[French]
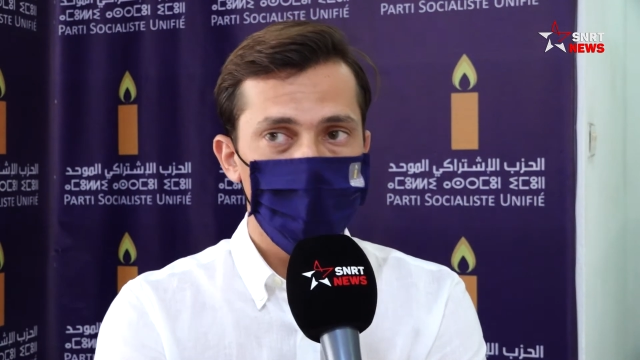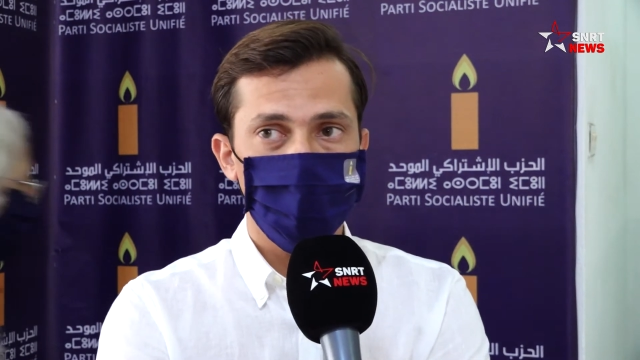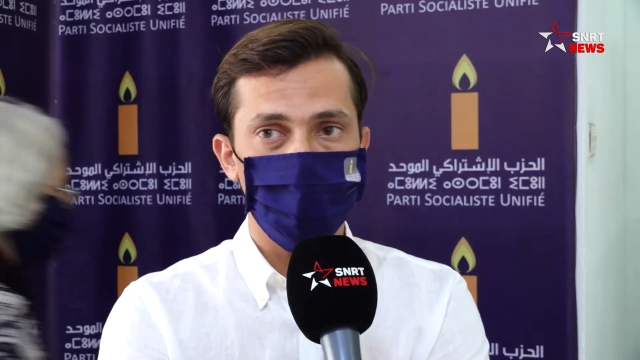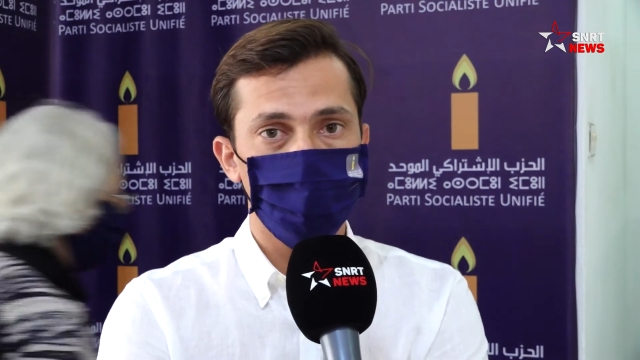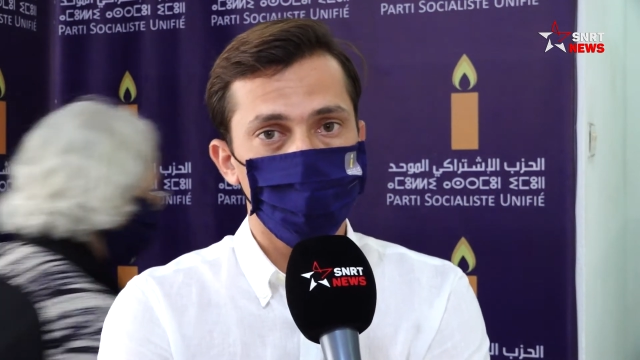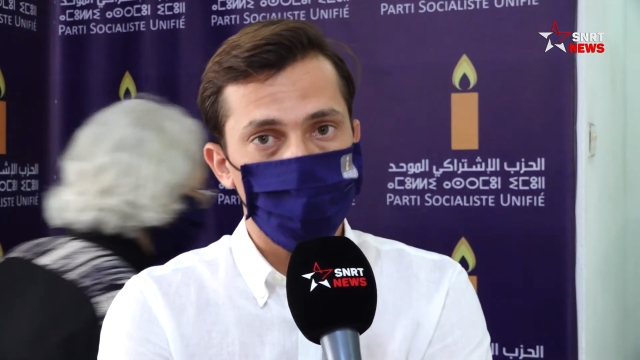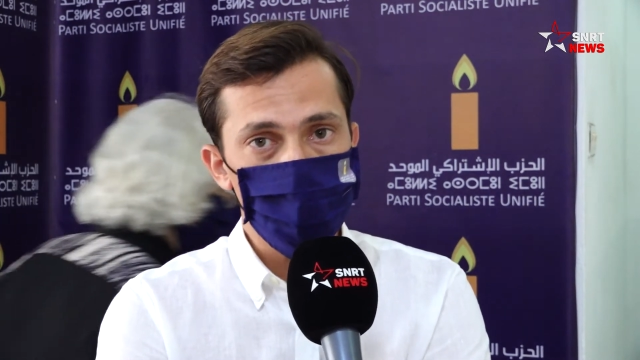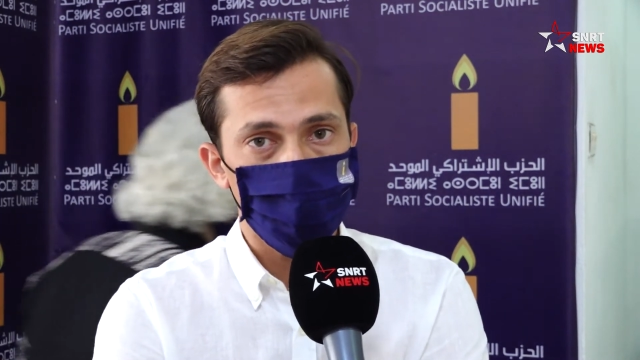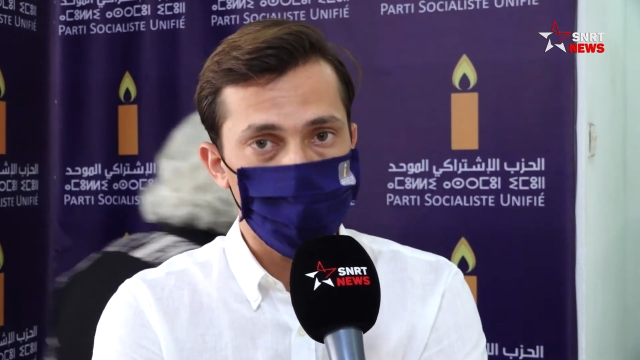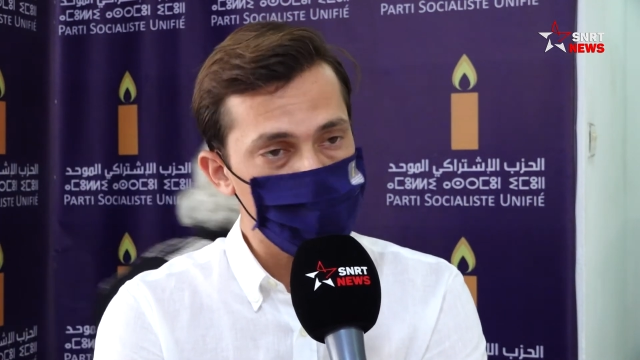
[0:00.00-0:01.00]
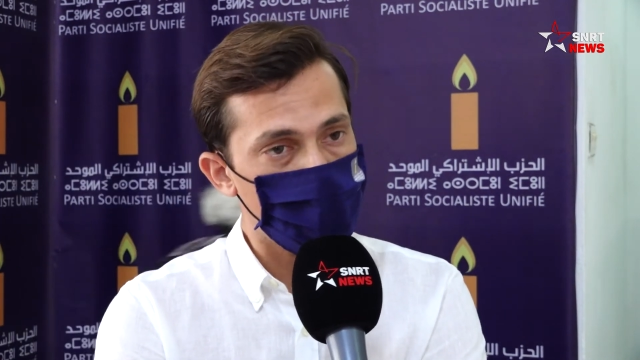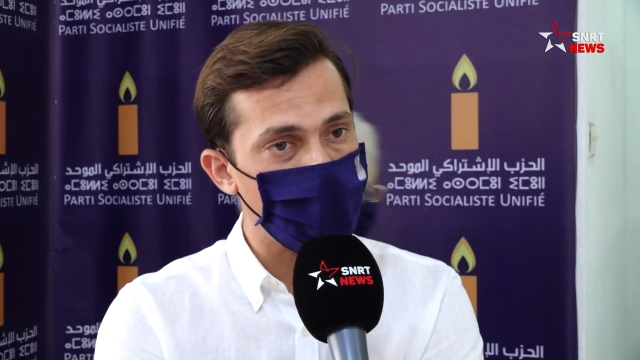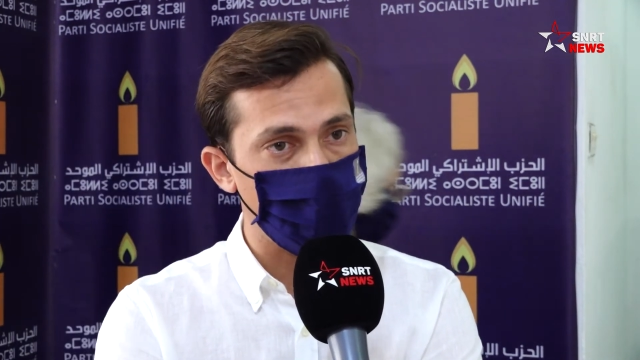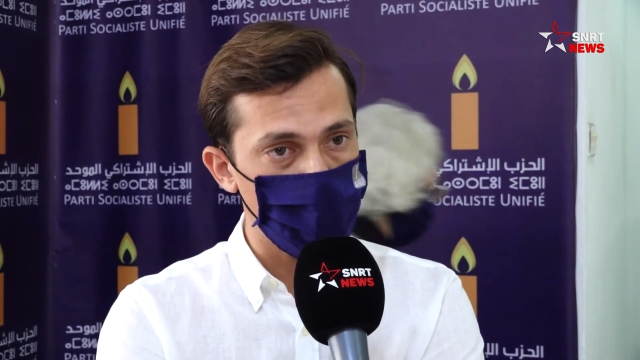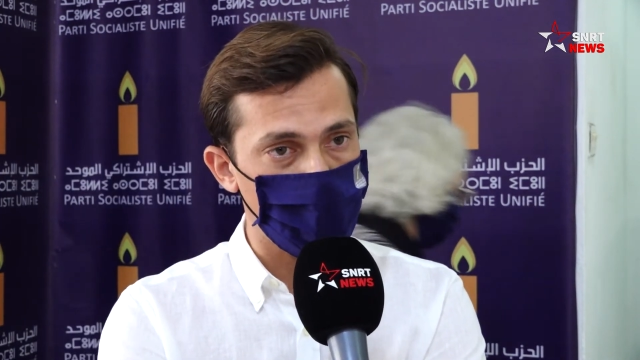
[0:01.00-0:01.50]
qui ont de plus en plus de
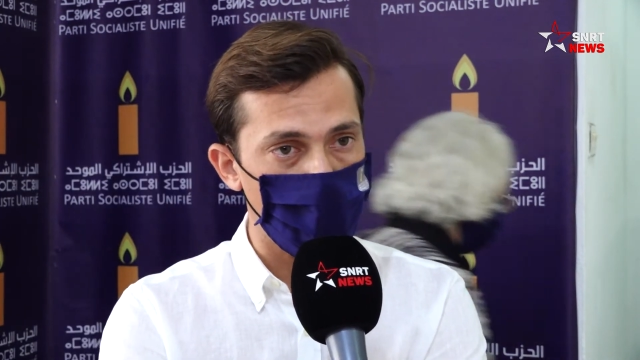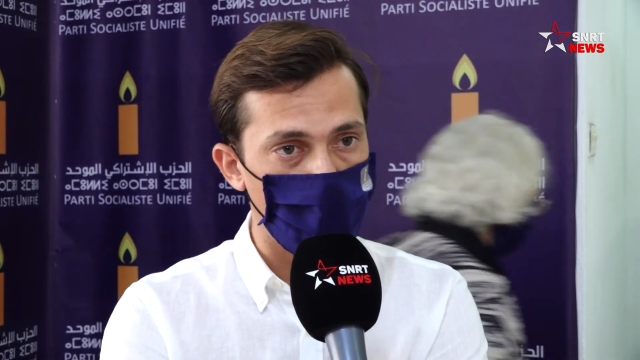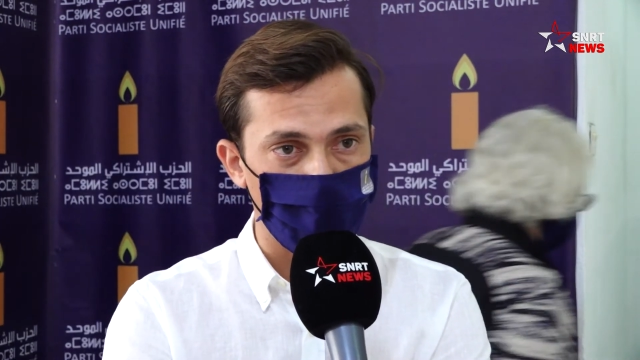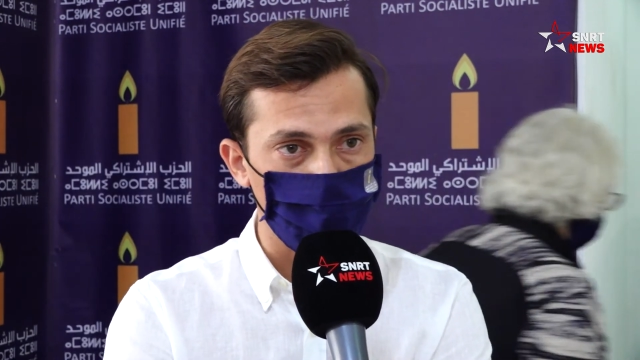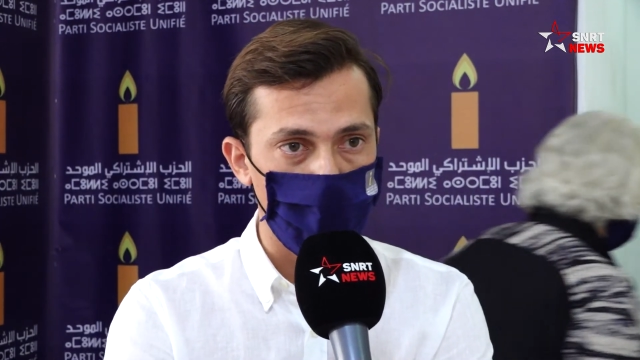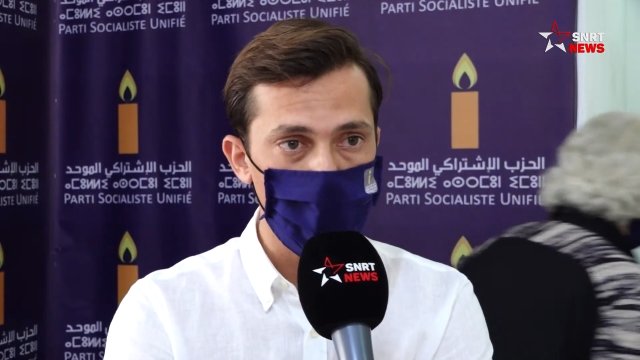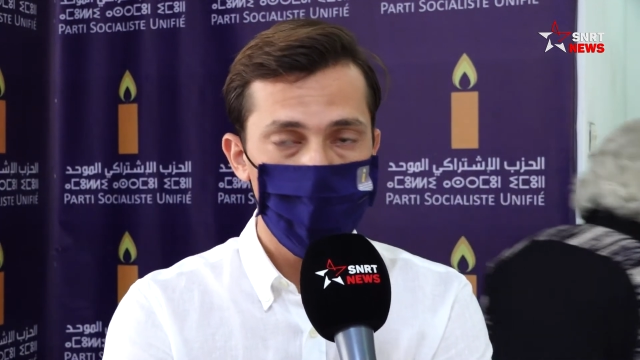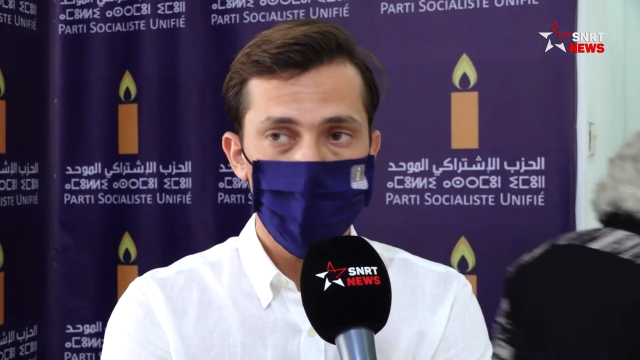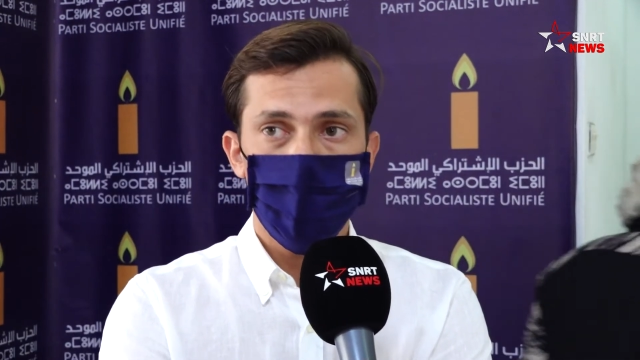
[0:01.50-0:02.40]
mal à boucler leur fin de mois,